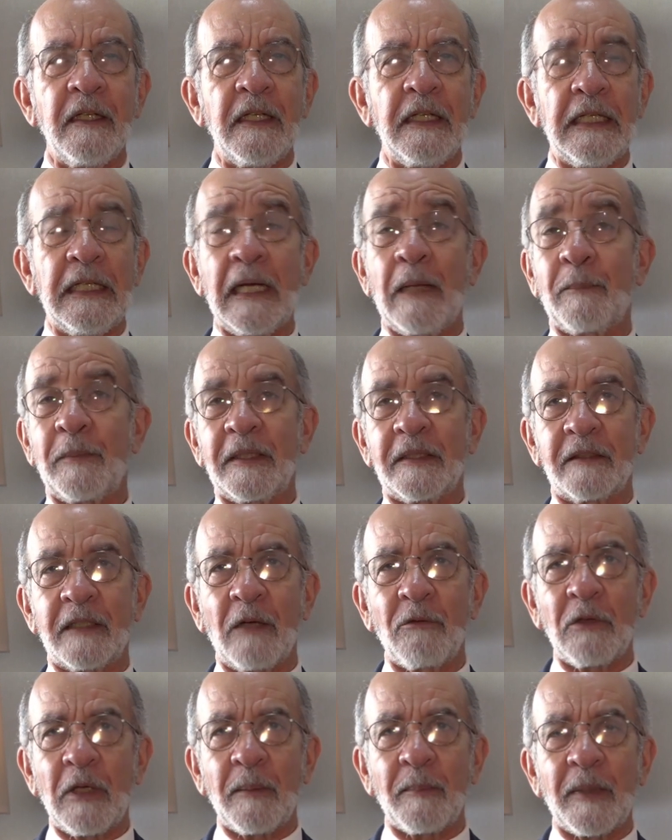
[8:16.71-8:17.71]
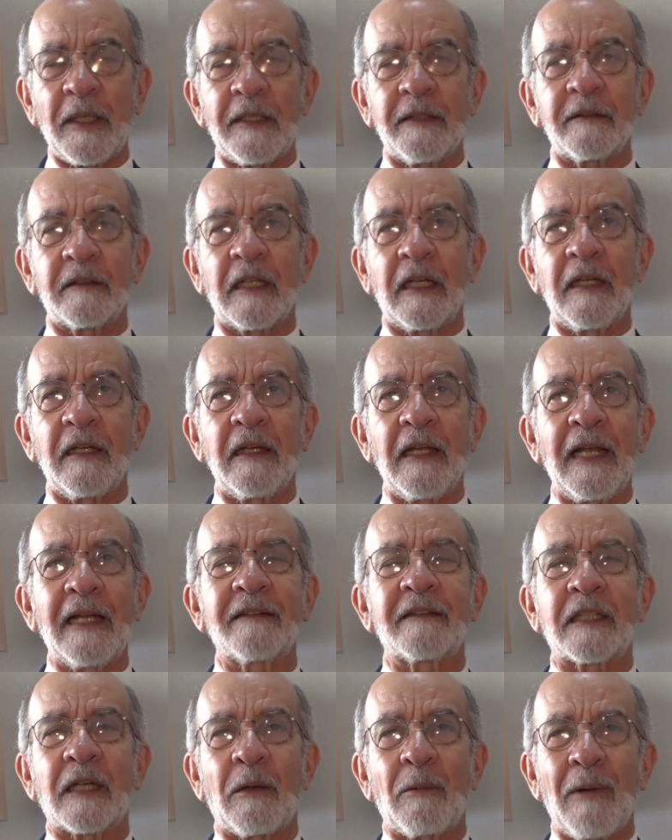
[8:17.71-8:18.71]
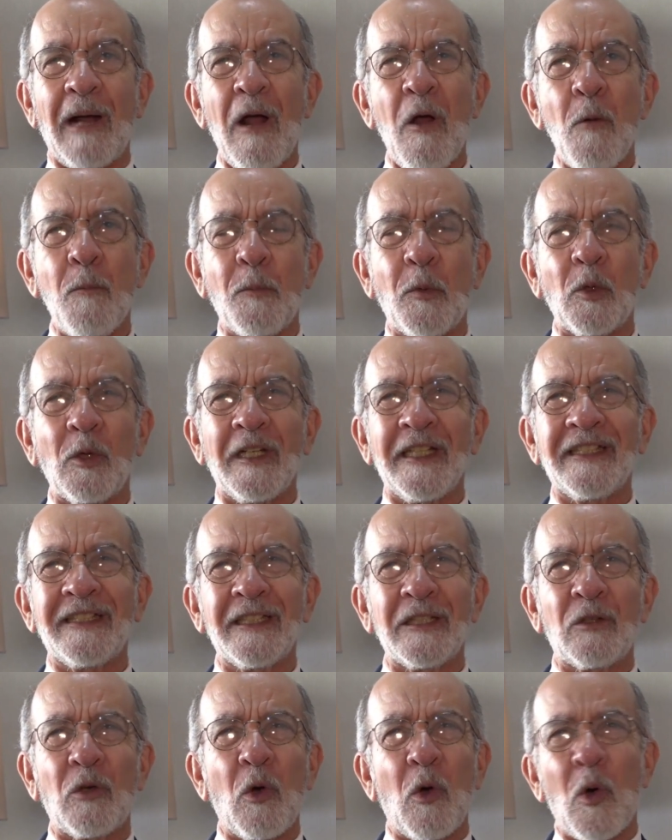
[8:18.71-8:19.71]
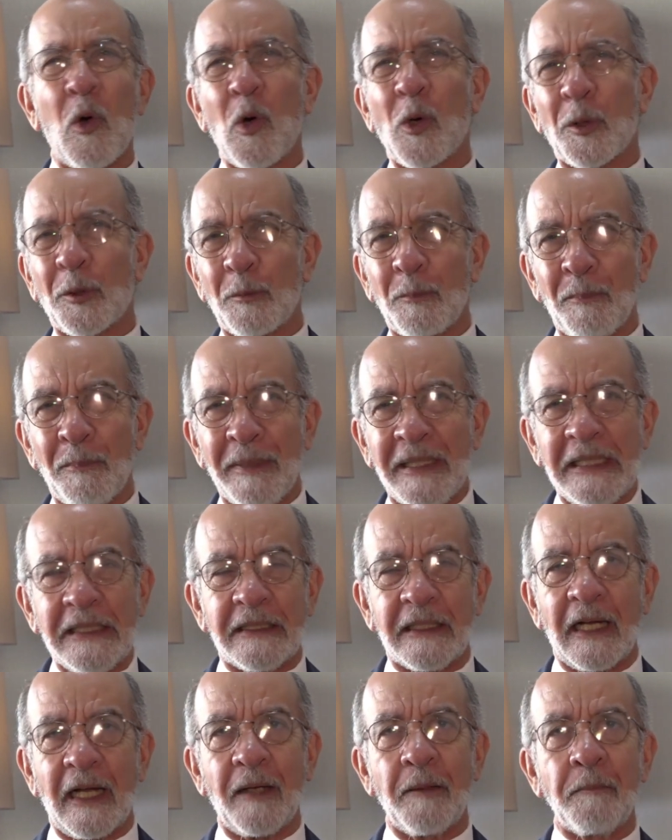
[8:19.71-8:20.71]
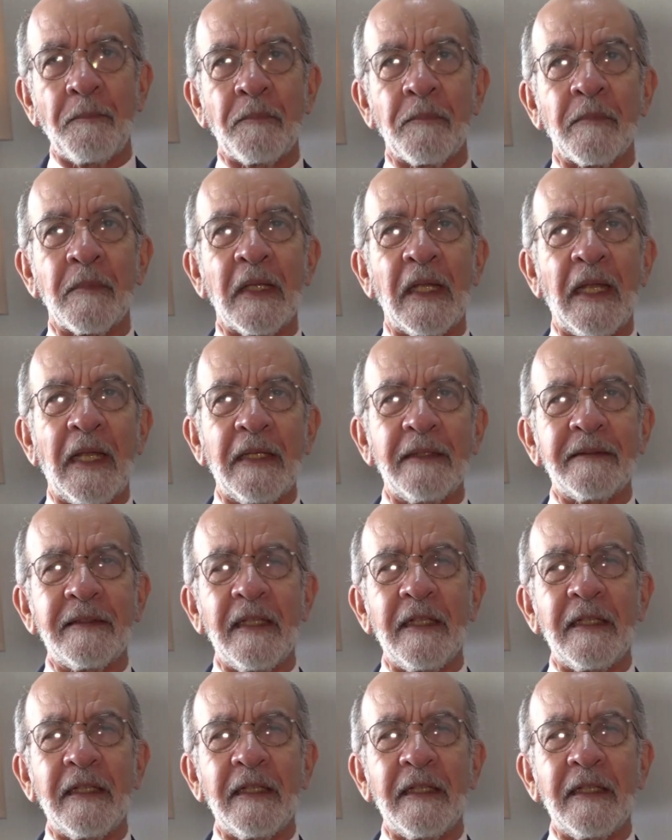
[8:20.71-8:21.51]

Y lamentablemente el trabajo político hormiga es